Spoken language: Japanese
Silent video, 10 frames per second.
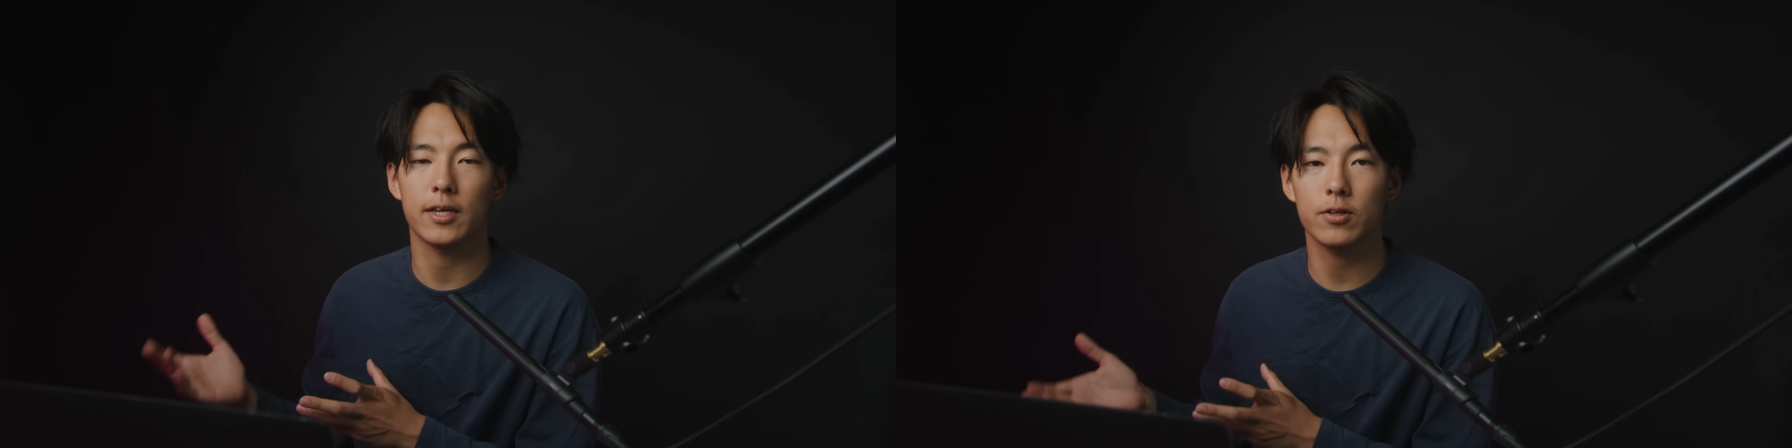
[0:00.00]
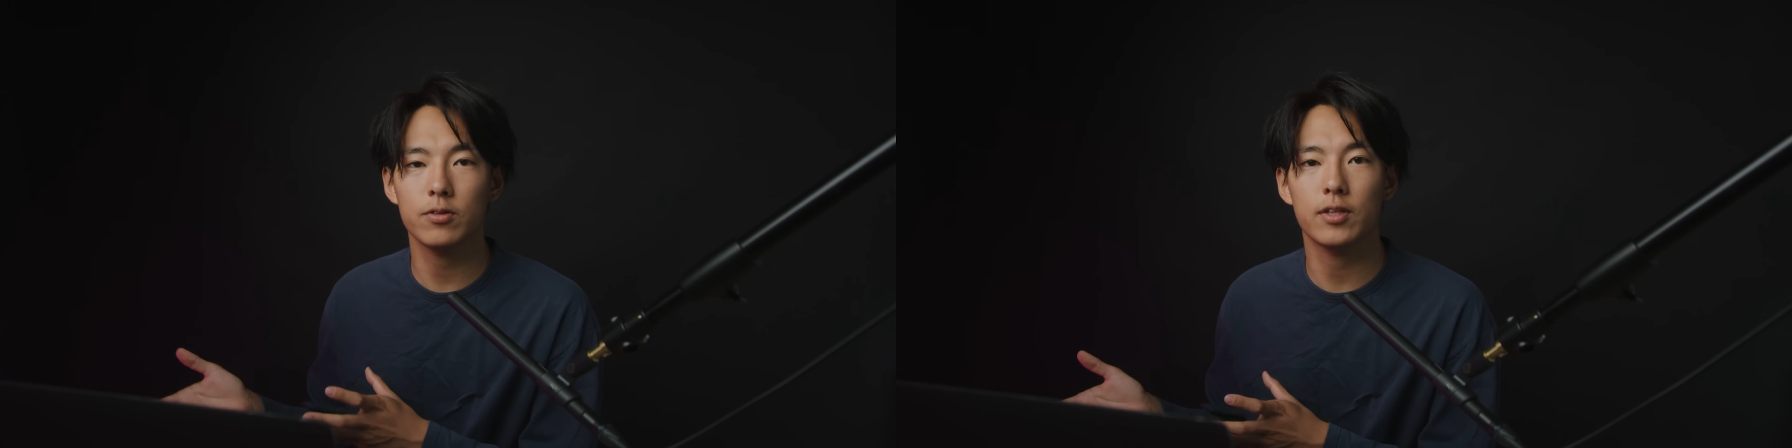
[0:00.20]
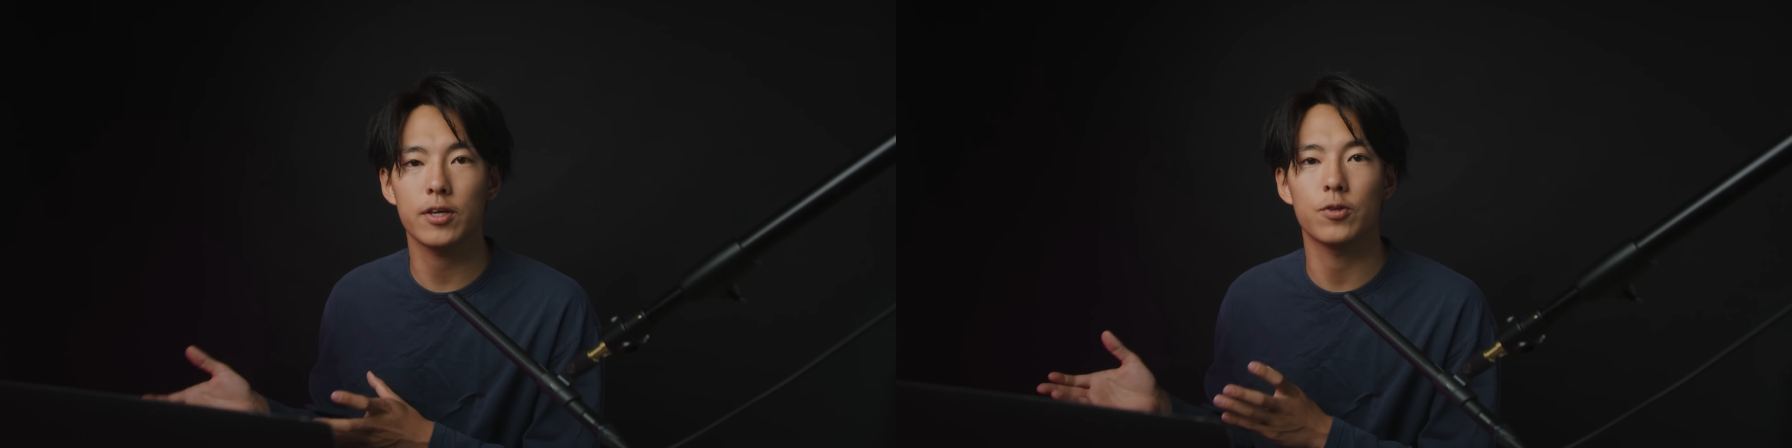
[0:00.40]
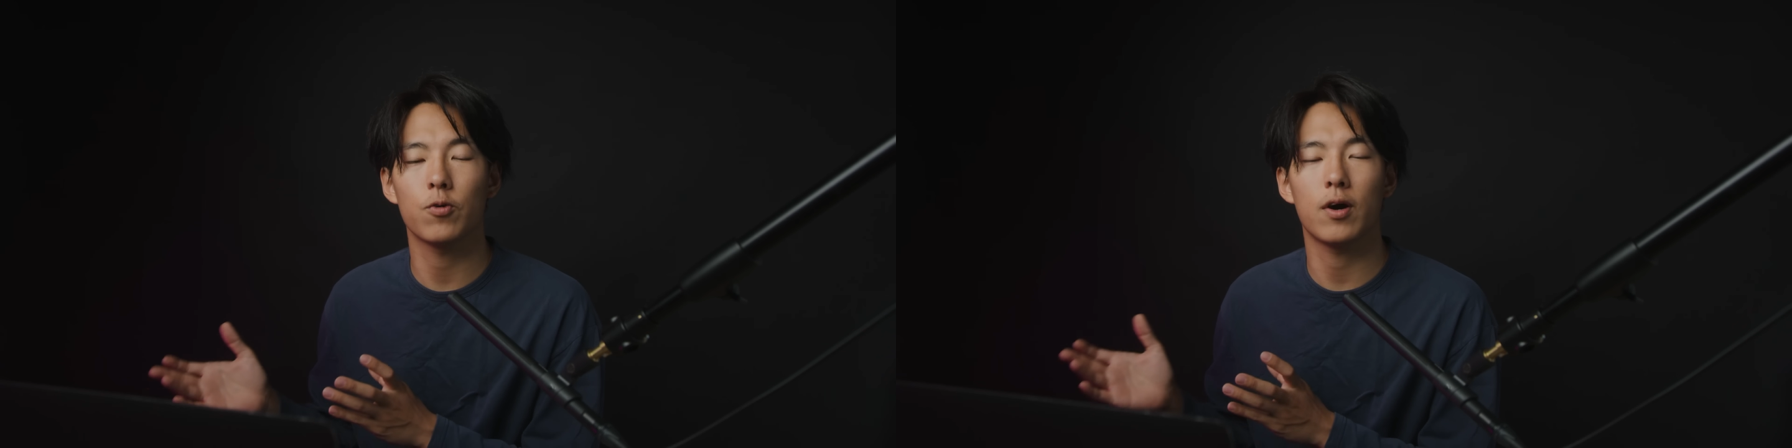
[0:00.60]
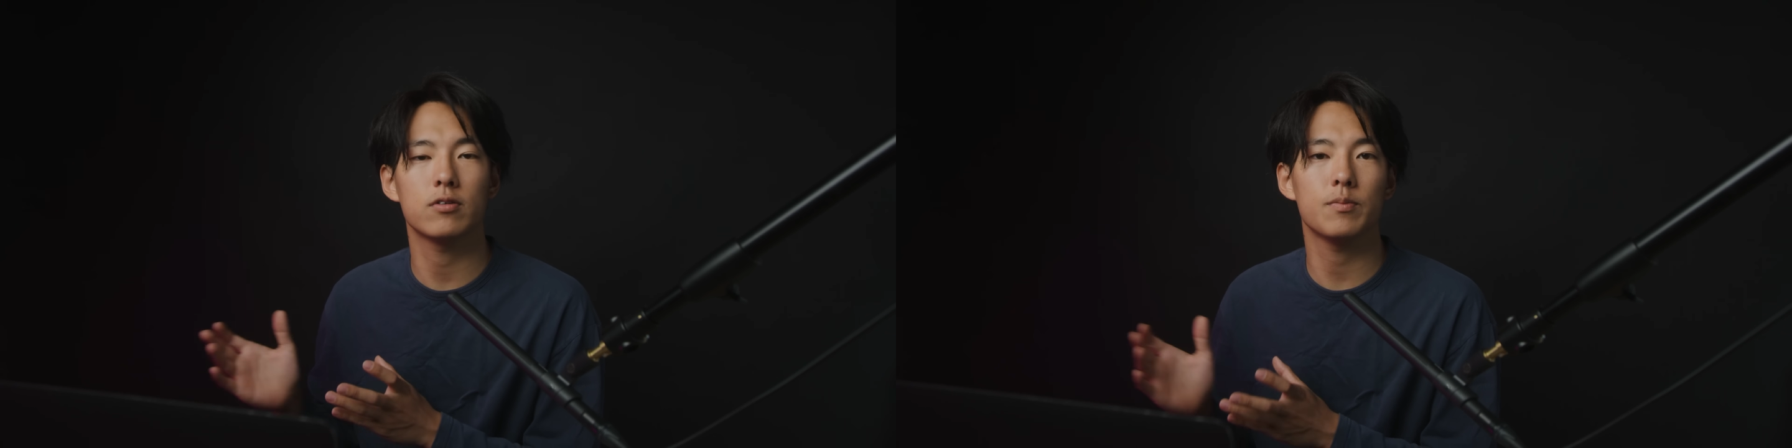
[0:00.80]
いくっていう
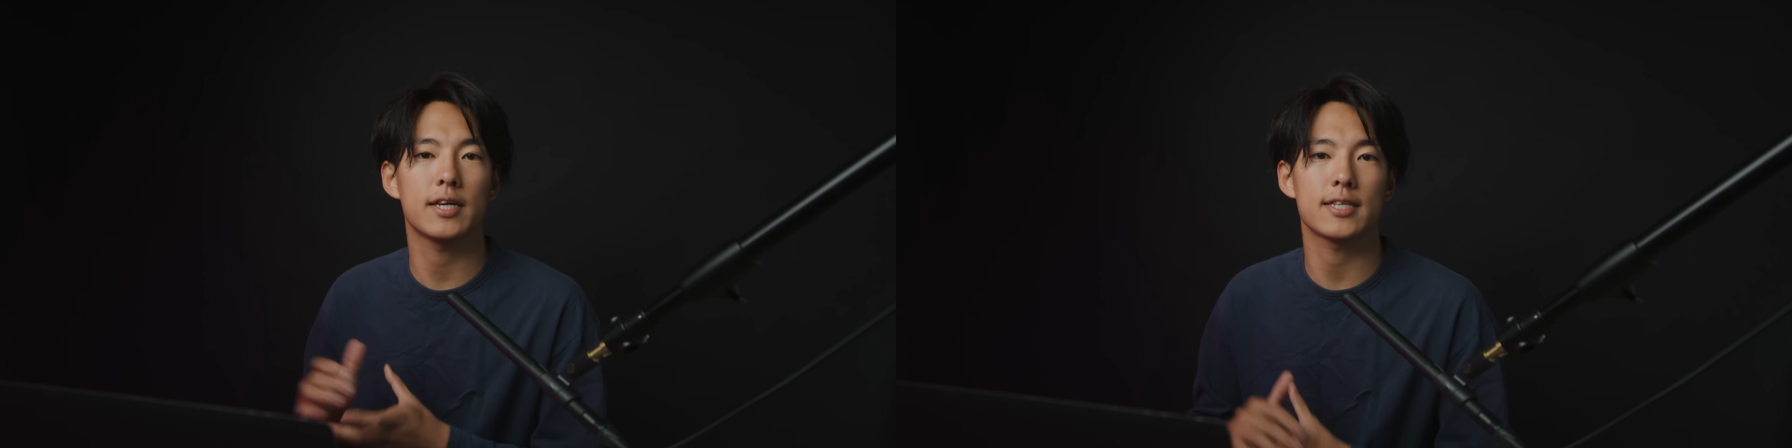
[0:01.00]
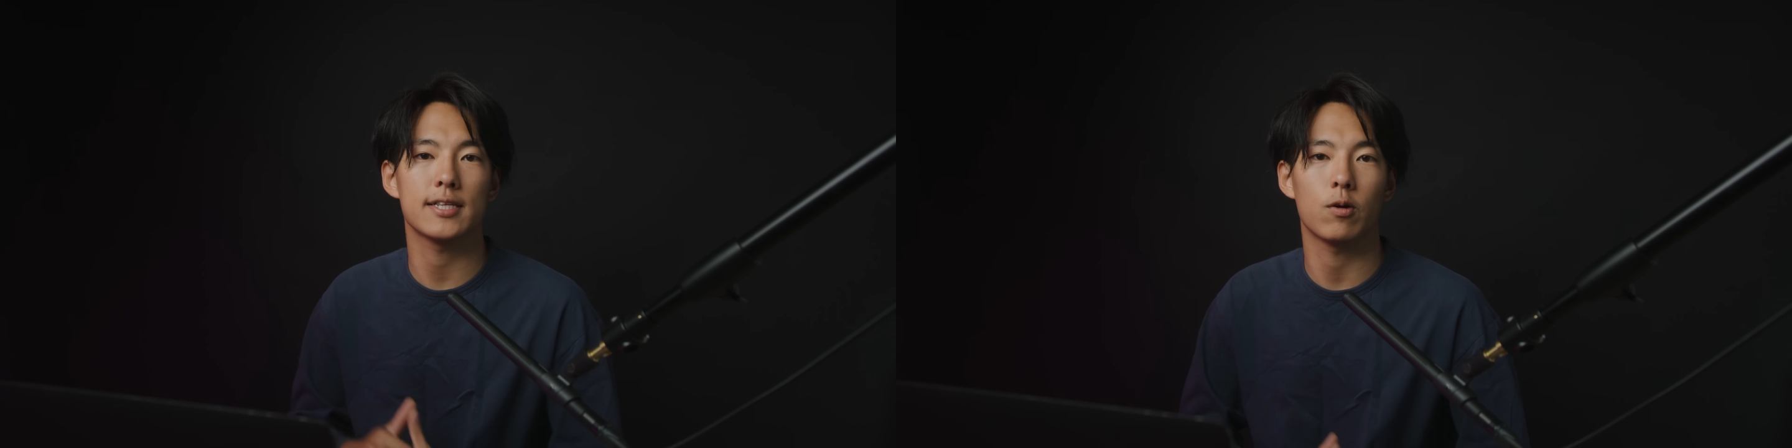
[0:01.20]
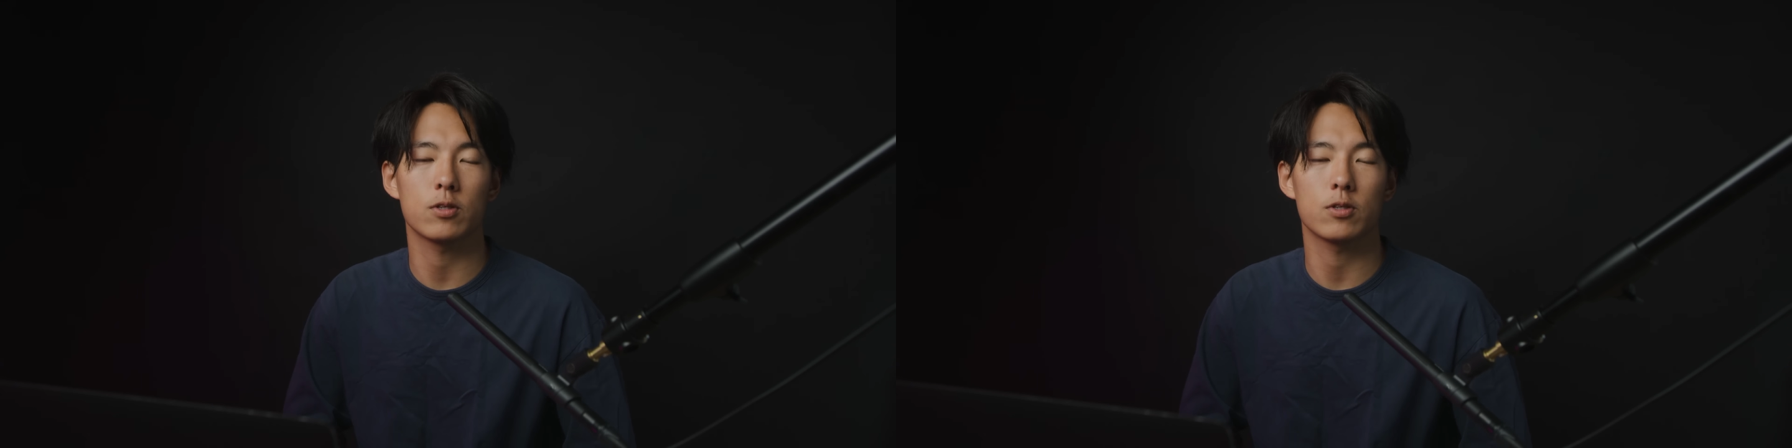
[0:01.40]
ノウハウを皆さんにお